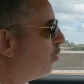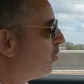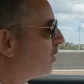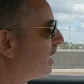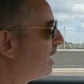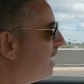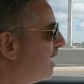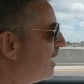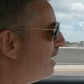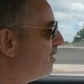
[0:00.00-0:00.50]
lo
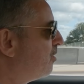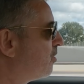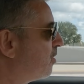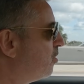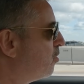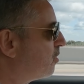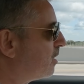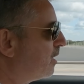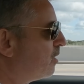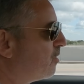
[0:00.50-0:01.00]
que, lo,
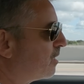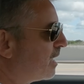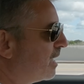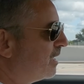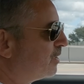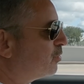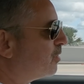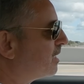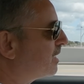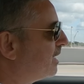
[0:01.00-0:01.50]
lo, lo que han
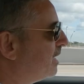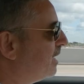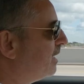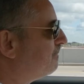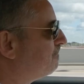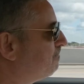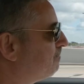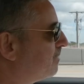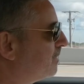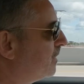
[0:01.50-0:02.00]
hecho aquí.
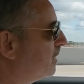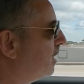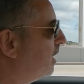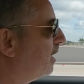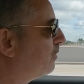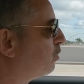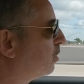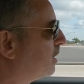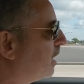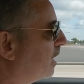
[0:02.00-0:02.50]

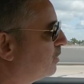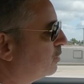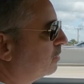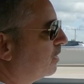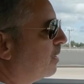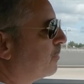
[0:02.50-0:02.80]
Esto está hecho en